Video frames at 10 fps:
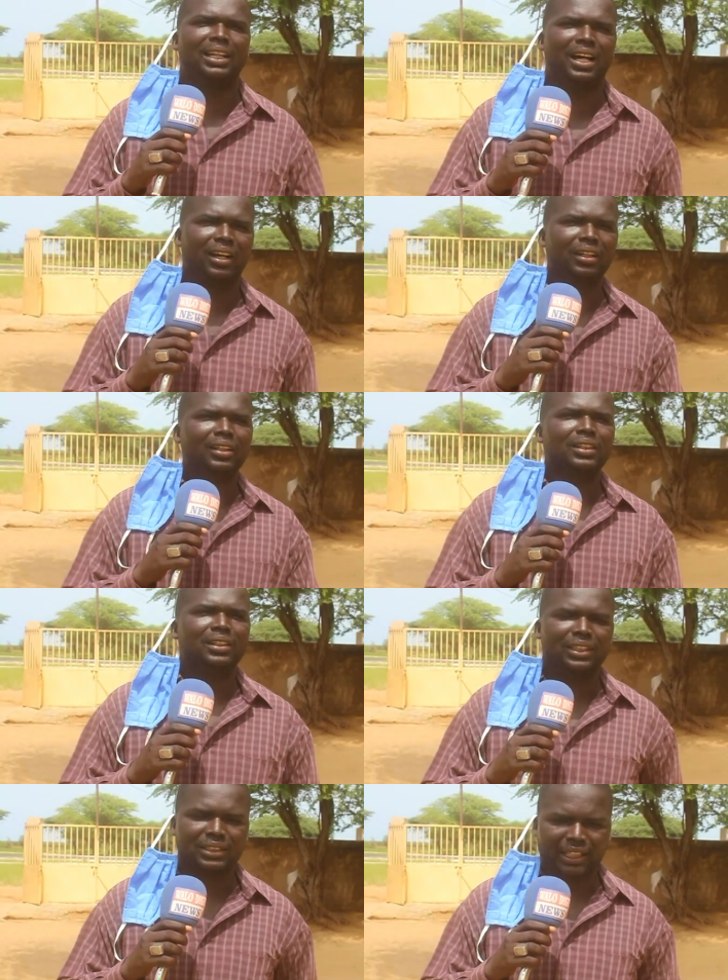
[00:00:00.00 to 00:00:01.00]
est là.
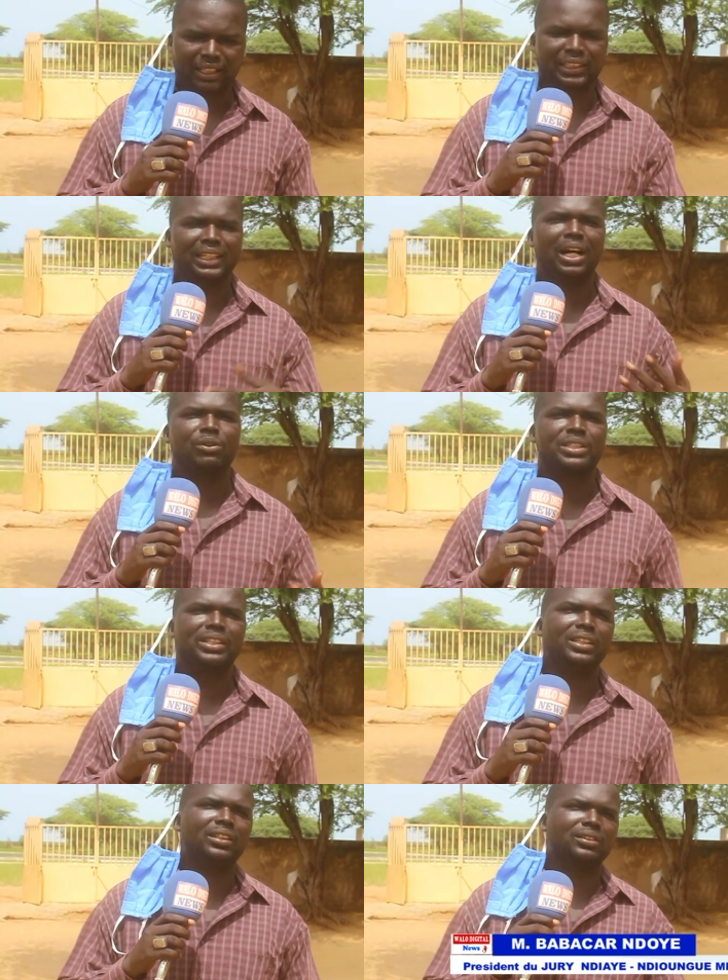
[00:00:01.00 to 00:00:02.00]
Le secrétariat
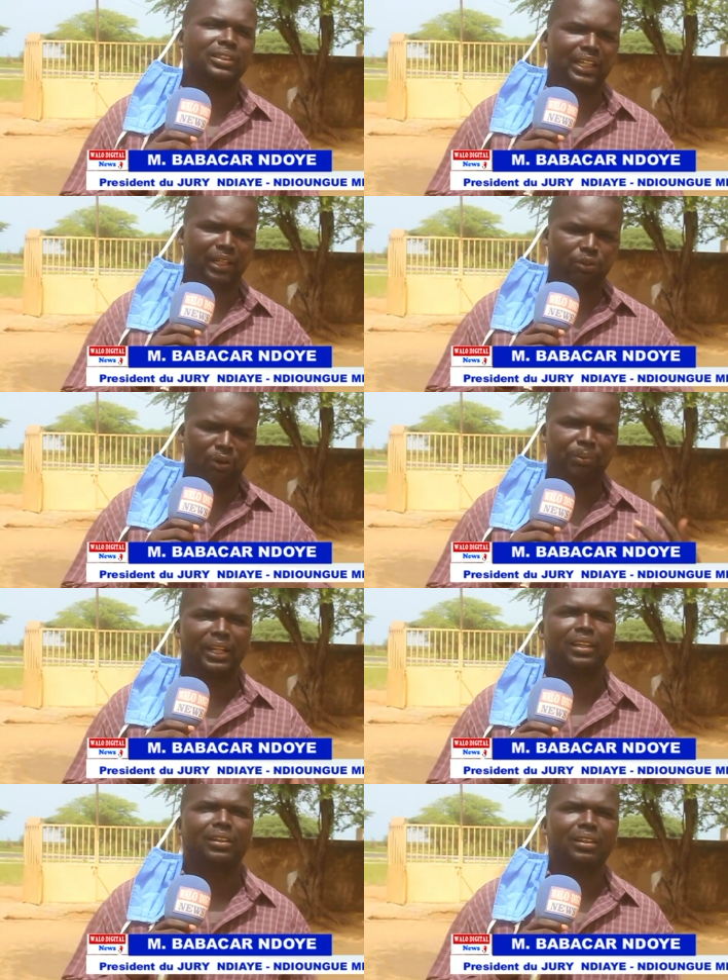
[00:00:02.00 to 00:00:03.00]
aussi est, est
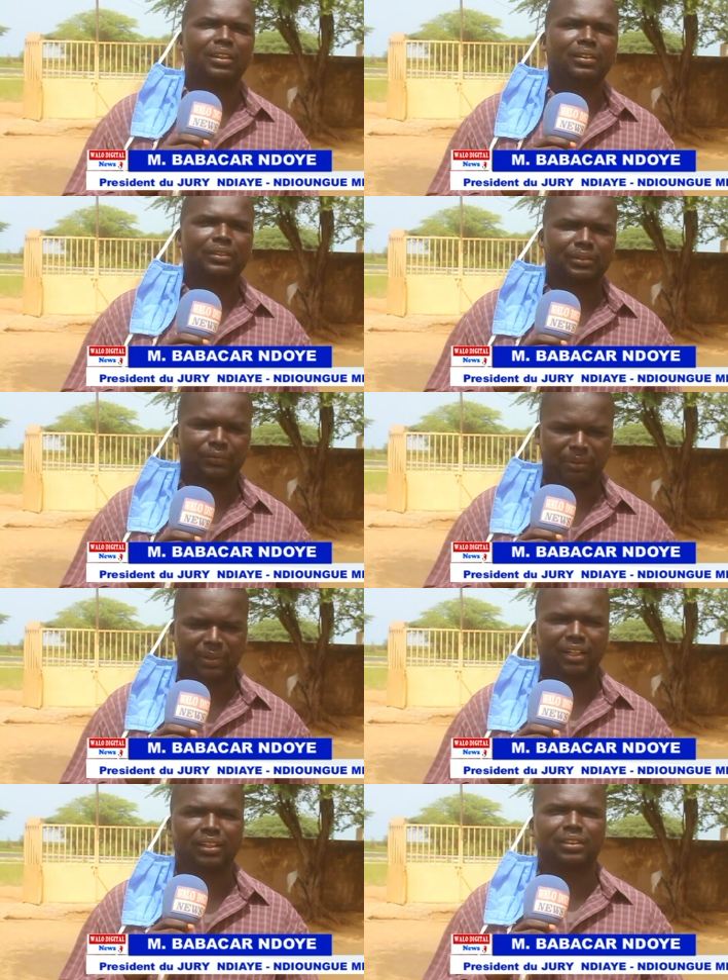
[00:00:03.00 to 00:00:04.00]
complet.
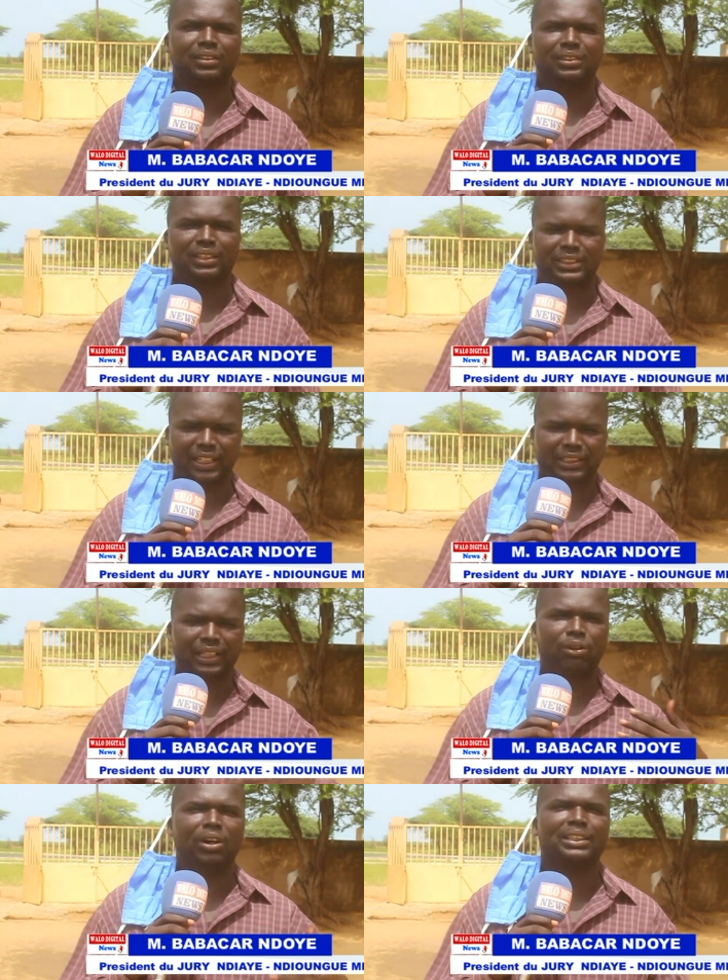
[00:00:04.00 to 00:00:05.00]
Vraiment, les
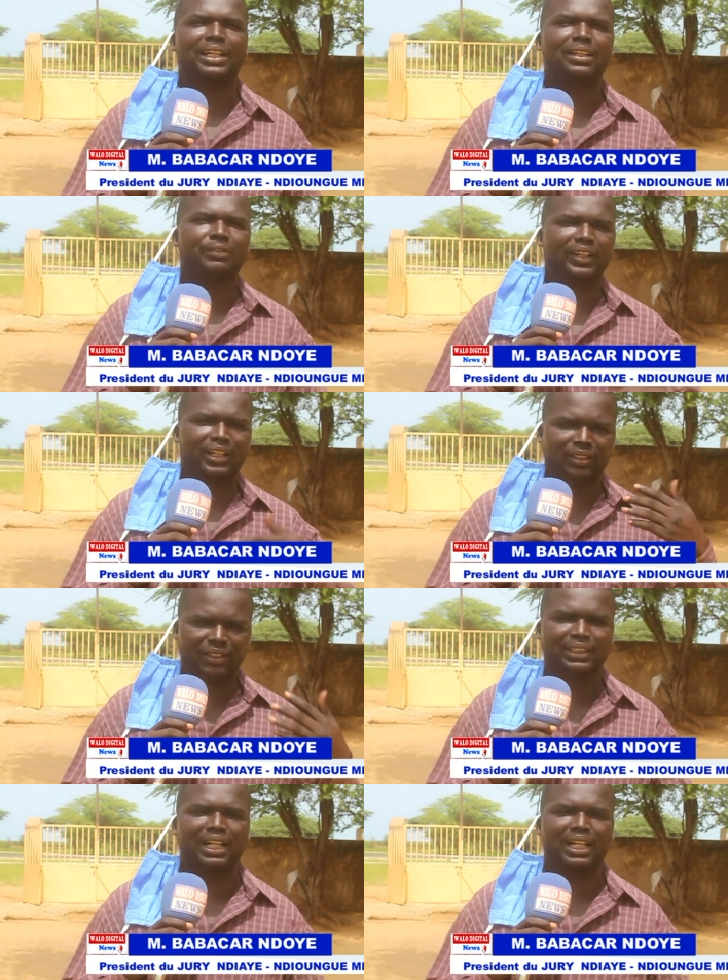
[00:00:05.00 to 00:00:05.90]
secrétaires sont en train de faire leur